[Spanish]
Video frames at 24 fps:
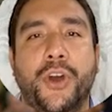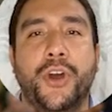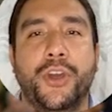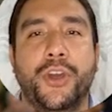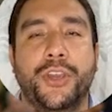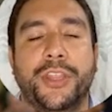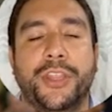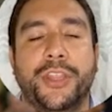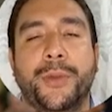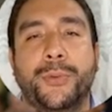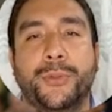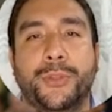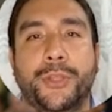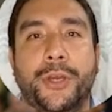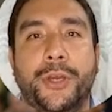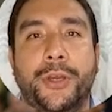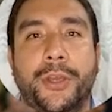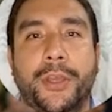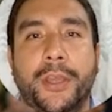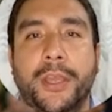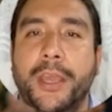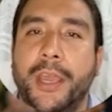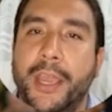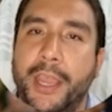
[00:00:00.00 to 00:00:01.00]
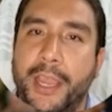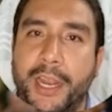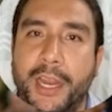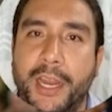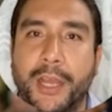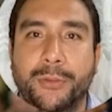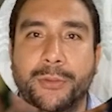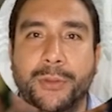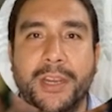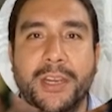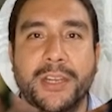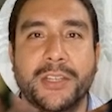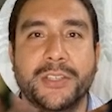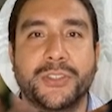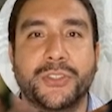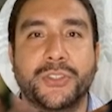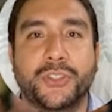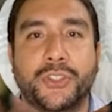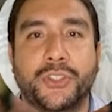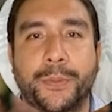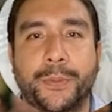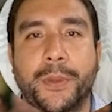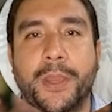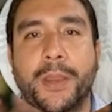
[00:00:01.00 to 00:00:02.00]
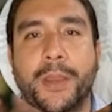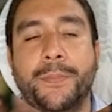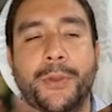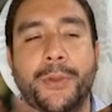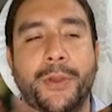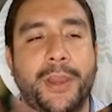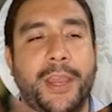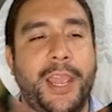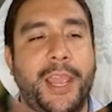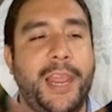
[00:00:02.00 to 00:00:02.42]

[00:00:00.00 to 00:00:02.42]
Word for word: Hoy debutó el actual subcampeón,